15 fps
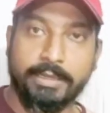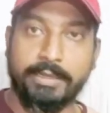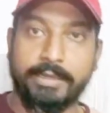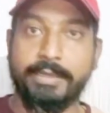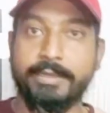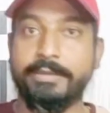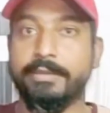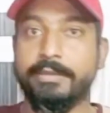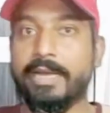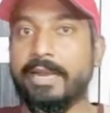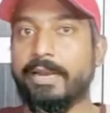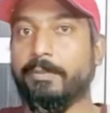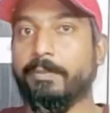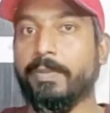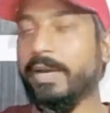इतना
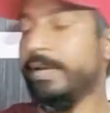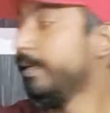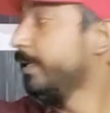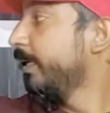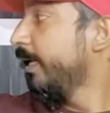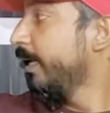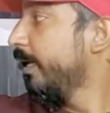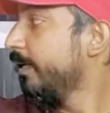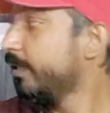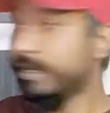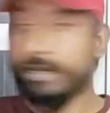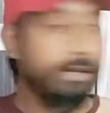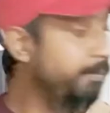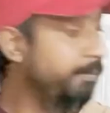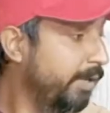लंबा ये
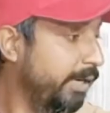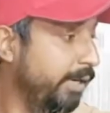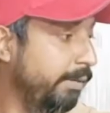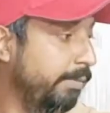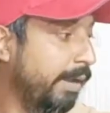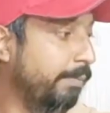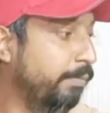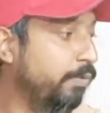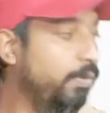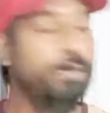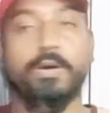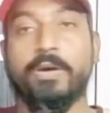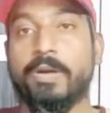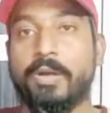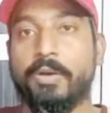करीब करीब आपको
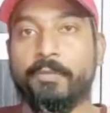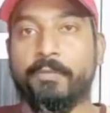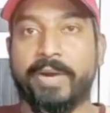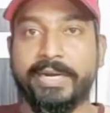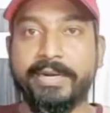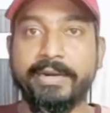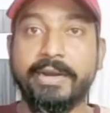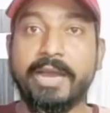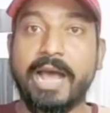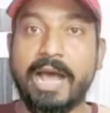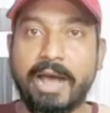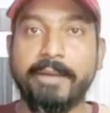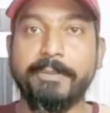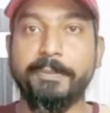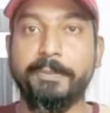वन एंड
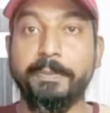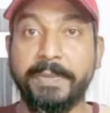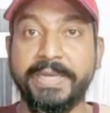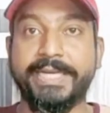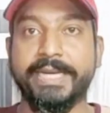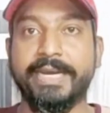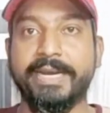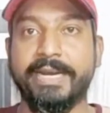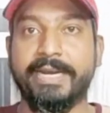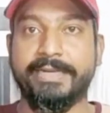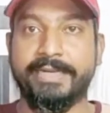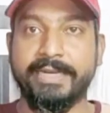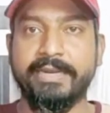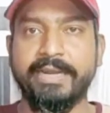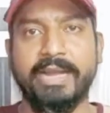हाफ मीटर है
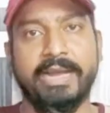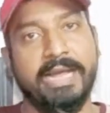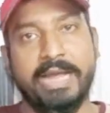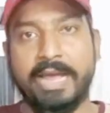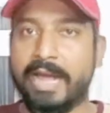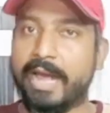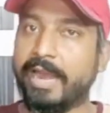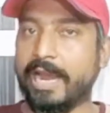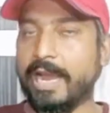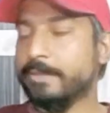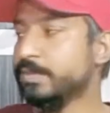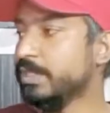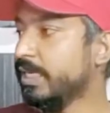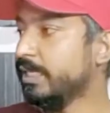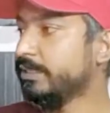ठीक है
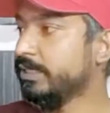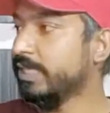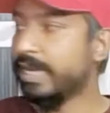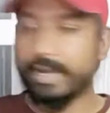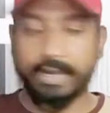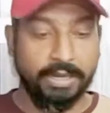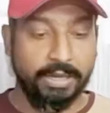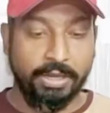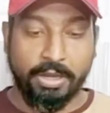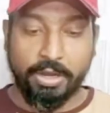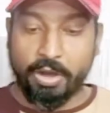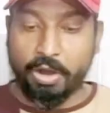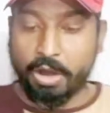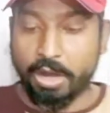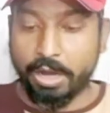आराम से अच्छा है
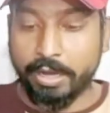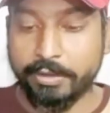और